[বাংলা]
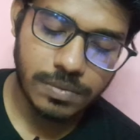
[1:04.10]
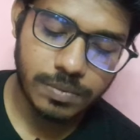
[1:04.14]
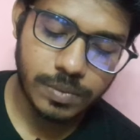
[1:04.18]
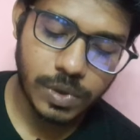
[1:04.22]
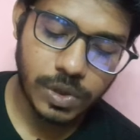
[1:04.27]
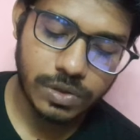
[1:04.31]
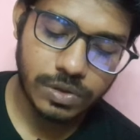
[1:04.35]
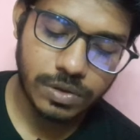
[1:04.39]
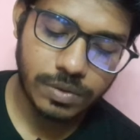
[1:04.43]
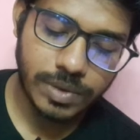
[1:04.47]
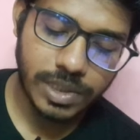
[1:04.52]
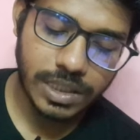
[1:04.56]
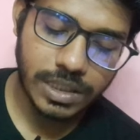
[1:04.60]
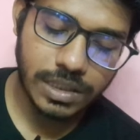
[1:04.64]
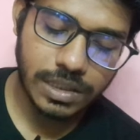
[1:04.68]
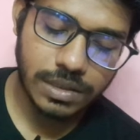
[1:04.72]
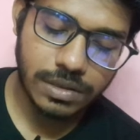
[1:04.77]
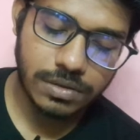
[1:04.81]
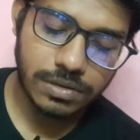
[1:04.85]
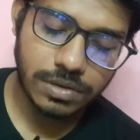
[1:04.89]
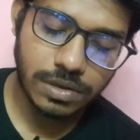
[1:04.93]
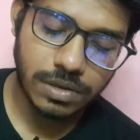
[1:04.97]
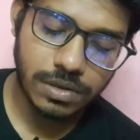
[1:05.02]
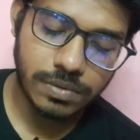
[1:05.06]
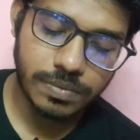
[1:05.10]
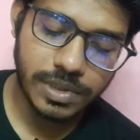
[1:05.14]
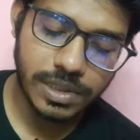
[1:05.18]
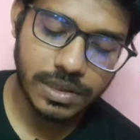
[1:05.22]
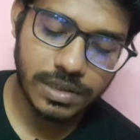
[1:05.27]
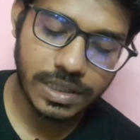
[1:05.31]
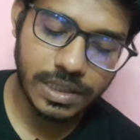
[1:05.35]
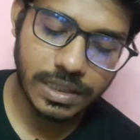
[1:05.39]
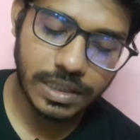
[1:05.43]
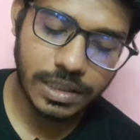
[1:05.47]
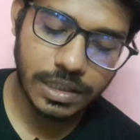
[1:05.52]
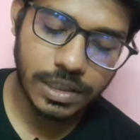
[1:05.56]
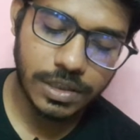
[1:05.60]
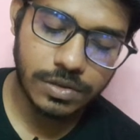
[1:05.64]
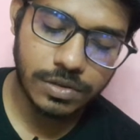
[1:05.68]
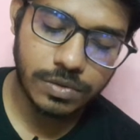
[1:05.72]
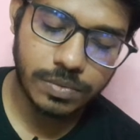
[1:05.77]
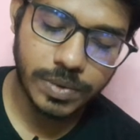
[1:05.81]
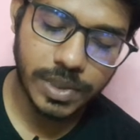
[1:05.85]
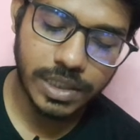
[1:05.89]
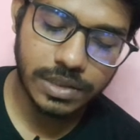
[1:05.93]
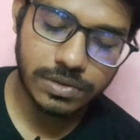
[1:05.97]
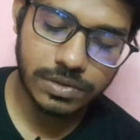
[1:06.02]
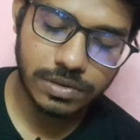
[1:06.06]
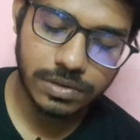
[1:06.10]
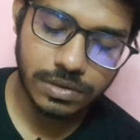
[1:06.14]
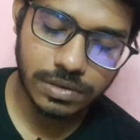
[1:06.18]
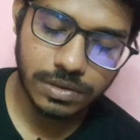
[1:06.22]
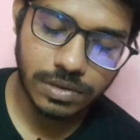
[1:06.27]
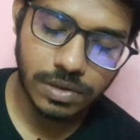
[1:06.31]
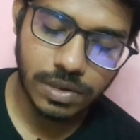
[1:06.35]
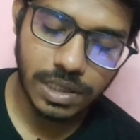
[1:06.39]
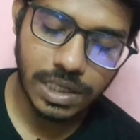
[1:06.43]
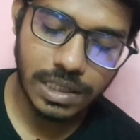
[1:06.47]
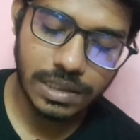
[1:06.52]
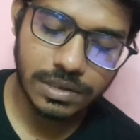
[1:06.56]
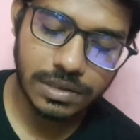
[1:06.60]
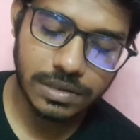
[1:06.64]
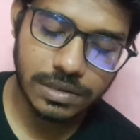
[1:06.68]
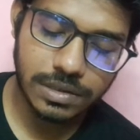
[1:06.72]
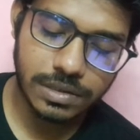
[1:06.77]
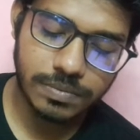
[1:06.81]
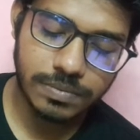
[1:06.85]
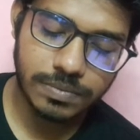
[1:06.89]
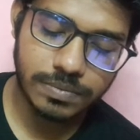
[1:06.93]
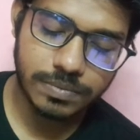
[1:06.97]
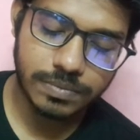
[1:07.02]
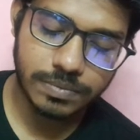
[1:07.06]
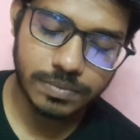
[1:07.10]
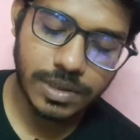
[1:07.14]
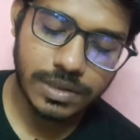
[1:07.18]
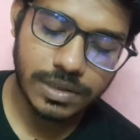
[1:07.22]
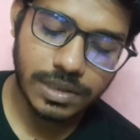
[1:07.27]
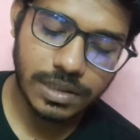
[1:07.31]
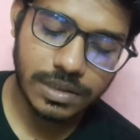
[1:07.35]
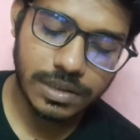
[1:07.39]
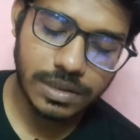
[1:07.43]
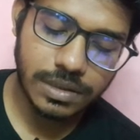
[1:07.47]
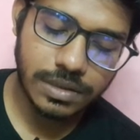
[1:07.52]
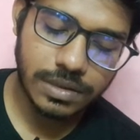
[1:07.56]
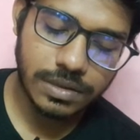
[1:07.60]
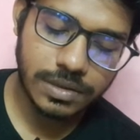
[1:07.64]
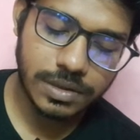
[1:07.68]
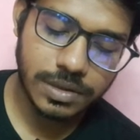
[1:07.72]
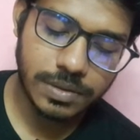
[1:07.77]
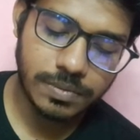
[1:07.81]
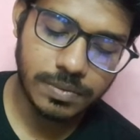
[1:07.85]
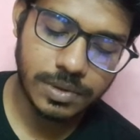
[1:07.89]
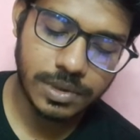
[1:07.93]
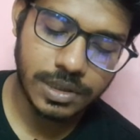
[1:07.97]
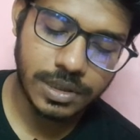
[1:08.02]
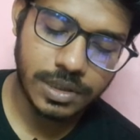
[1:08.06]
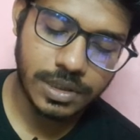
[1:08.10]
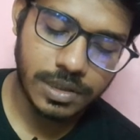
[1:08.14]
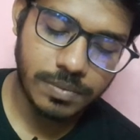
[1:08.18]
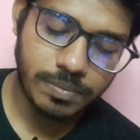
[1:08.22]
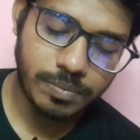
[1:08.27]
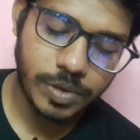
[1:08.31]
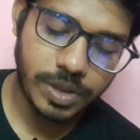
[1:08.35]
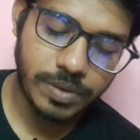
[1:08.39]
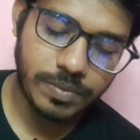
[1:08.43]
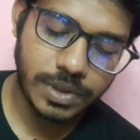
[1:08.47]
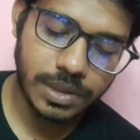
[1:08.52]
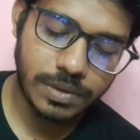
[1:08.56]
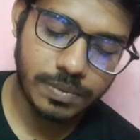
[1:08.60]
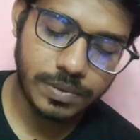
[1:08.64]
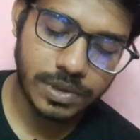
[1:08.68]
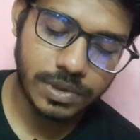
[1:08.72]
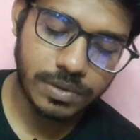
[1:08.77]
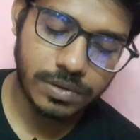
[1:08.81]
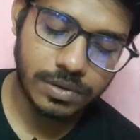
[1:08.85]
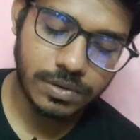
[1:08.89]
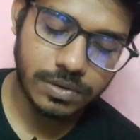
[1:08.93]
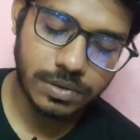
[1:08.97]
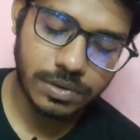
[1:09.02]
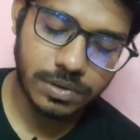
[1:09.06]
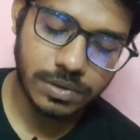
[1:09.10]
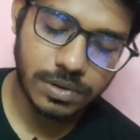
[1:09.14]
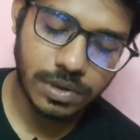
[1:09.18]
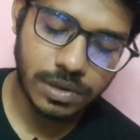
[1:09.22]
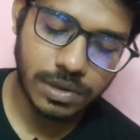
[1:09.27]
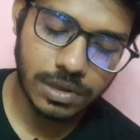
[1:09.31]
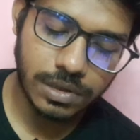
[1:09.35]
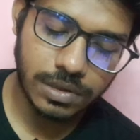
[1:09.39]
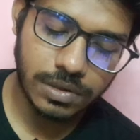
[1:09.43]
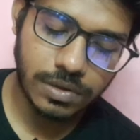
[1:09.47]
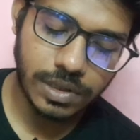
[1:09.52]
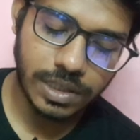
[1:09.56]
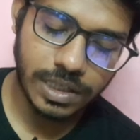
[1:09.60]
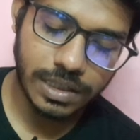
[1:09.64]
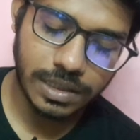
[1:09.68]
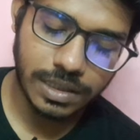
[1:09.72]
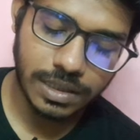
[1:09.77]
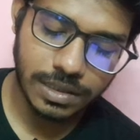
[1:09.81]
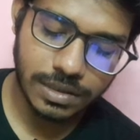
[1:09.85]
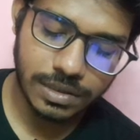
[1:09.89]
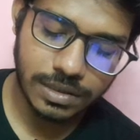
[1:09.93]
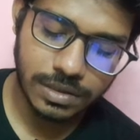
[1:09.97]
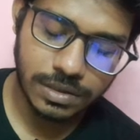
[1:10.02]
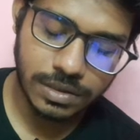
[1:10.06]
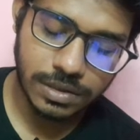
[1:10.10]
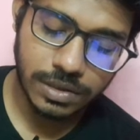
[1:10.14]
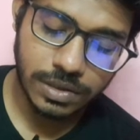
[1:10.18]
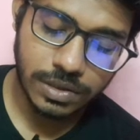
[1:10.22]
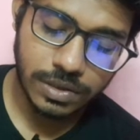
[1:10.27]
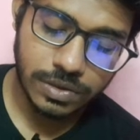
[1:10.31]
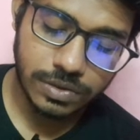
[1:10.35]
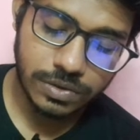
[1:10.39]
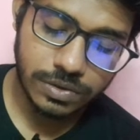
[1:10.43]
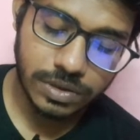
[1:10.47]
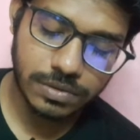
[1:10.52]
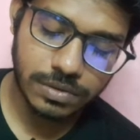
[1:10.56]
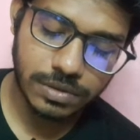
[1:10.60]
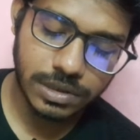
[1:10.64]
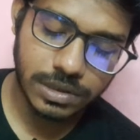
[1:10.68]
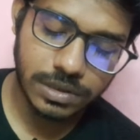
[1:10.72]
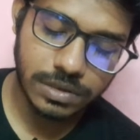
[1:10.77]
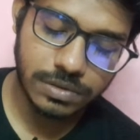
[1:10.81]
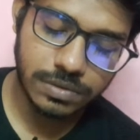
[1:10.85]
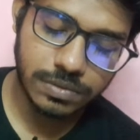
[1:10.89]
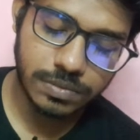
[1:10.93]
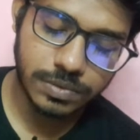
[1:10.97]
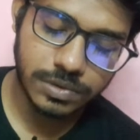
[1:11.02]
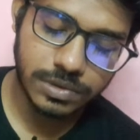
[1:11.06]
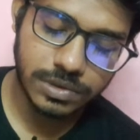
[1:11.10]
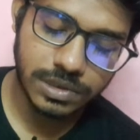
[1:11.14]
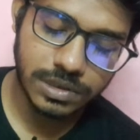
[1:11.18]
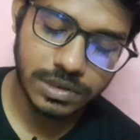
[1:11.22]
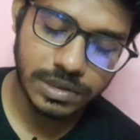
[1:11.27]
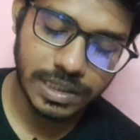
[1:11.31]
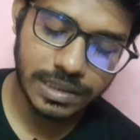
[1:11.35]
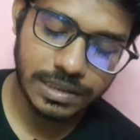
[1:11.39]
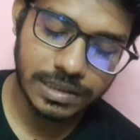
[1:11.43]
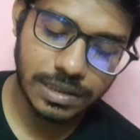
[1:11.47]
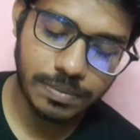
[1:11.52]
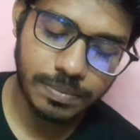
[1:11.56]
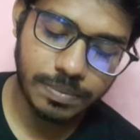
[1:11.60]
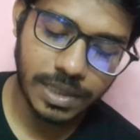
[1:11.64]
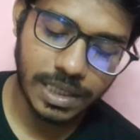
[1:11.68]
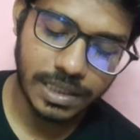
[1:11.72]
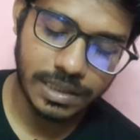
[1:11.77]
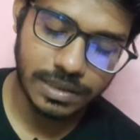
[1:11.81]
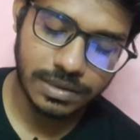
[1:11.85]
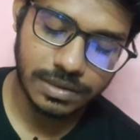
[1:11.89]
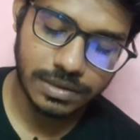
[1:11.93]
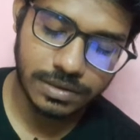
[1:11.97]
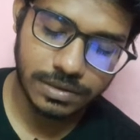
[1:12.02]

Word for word: বর্তমানে তহবিল থেকে উপার্জন করার তাদের পেমেন্ট পরিবর্তন করে না যদি কিছু বুদ্ধি দেখতে পারে